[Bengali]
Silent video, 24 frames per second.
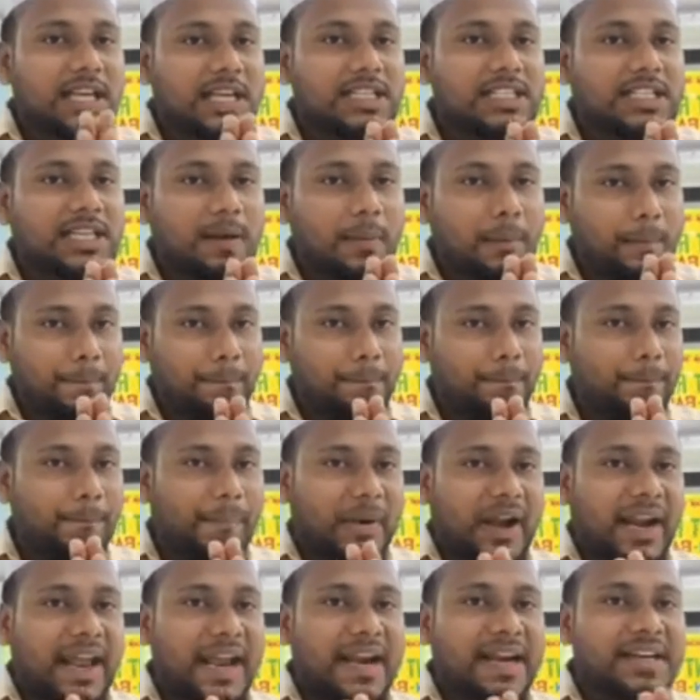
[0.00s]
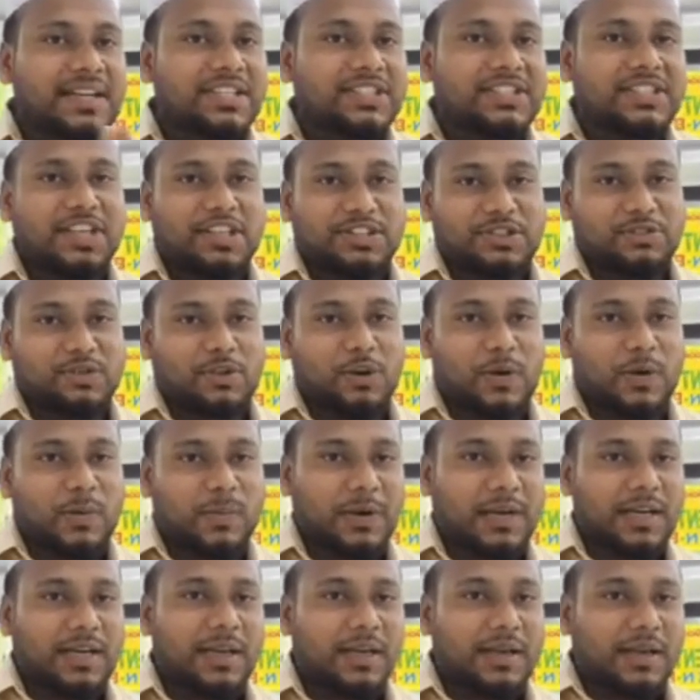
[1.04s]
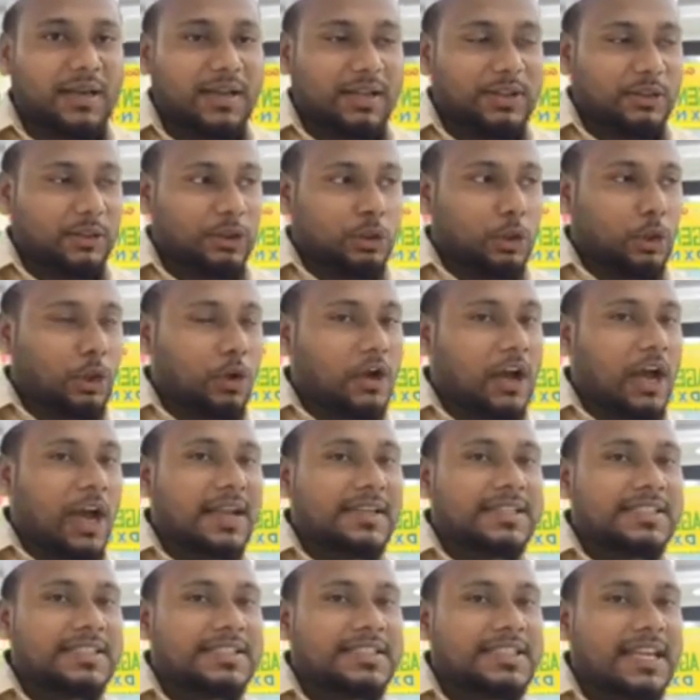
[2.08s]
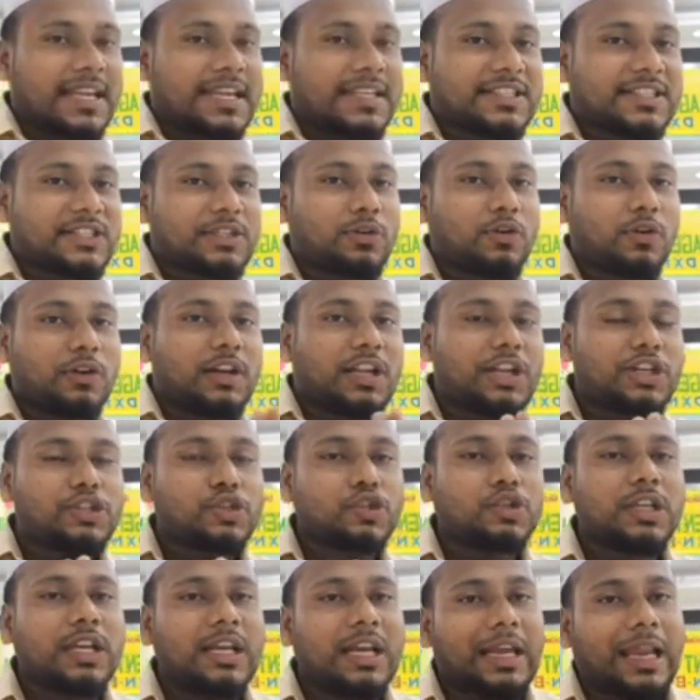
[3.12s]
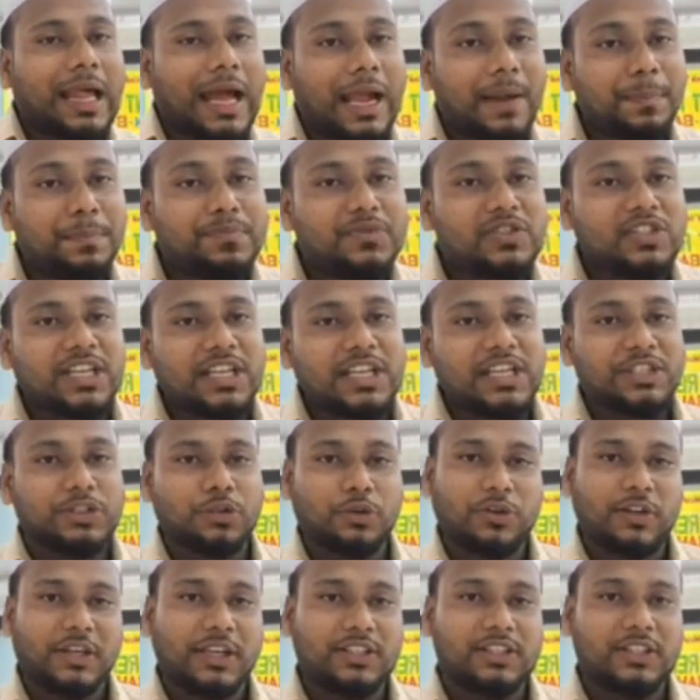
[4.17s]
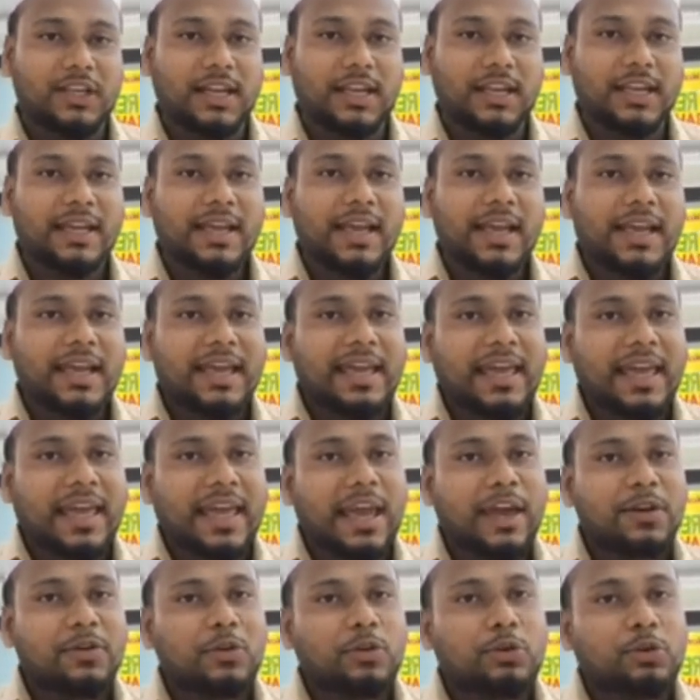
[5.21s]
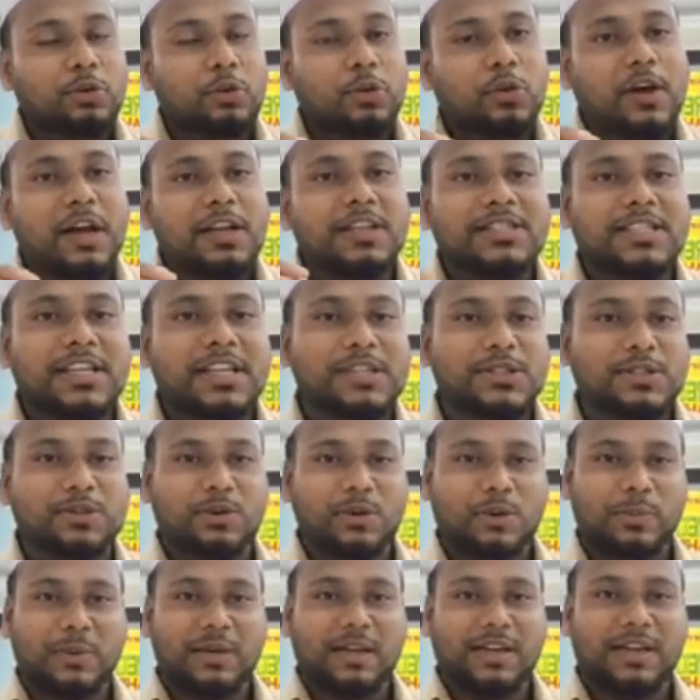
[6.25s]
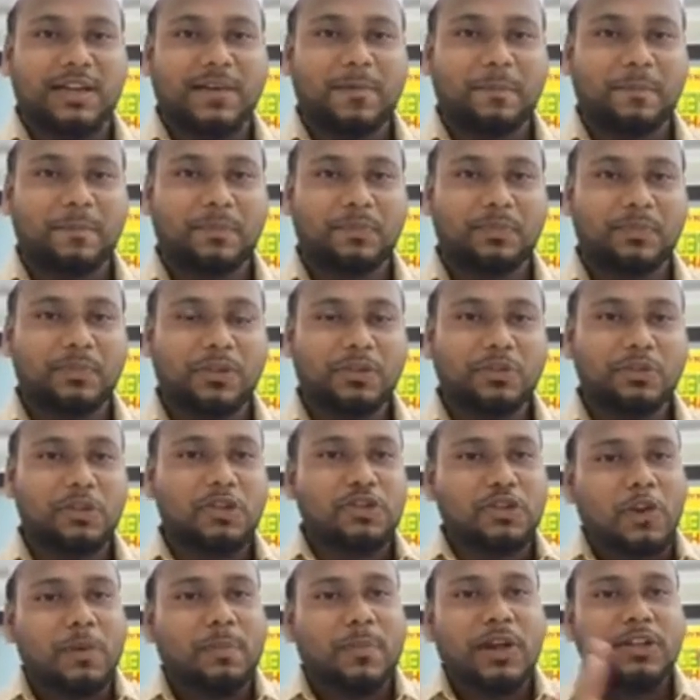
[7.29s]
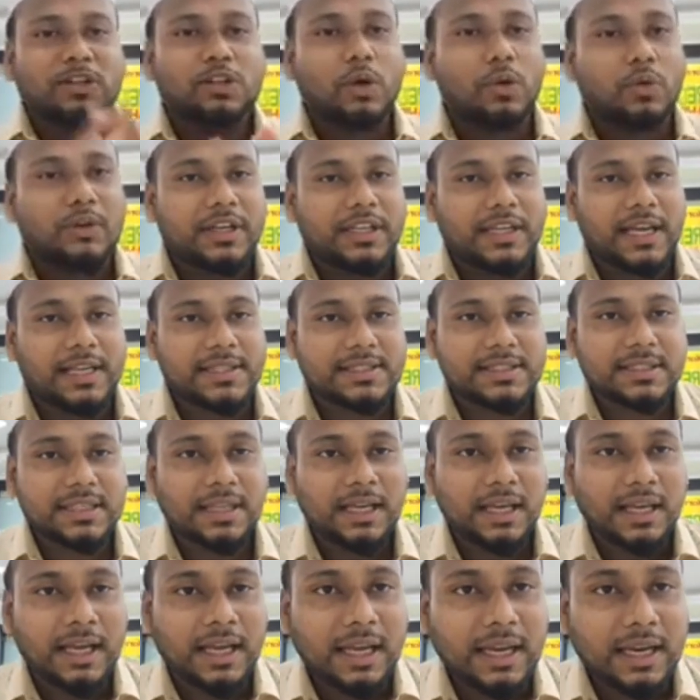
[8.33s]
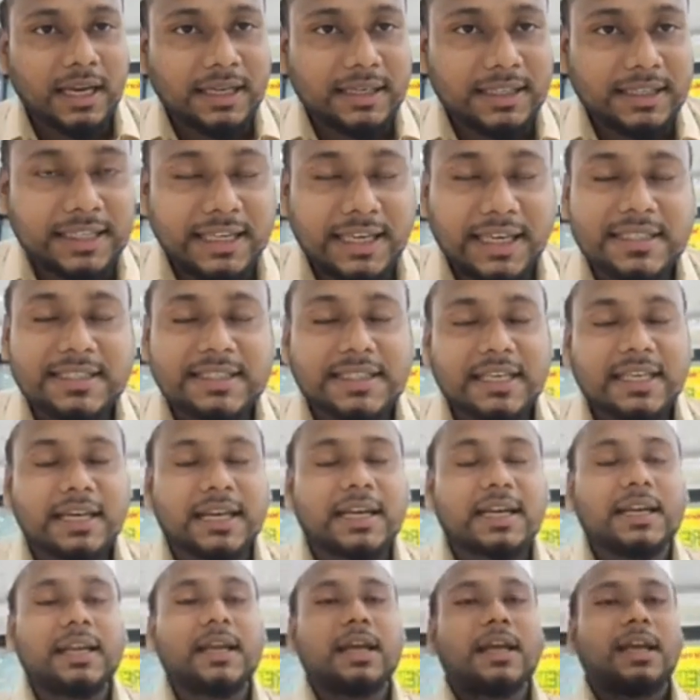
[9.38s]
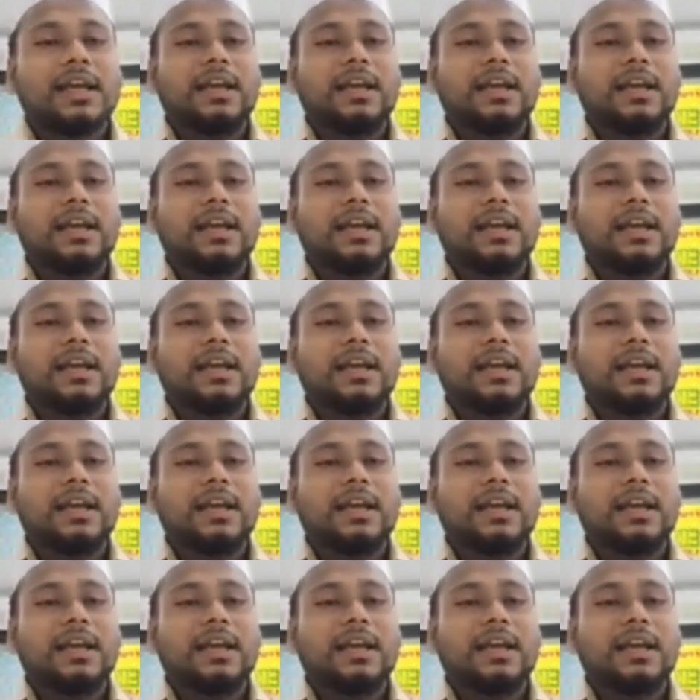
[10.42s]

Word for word: জাস্ট ব্র্যান্ড চেঞ্জ করবেন দোকান চেঞ্জ করলে যদি লাইফ চেঞ্জ হয়ে যায় কেন দোকান চেঞ্জ করবেন না তো সময় তো অডিয়েন্স ডিএক্সএনে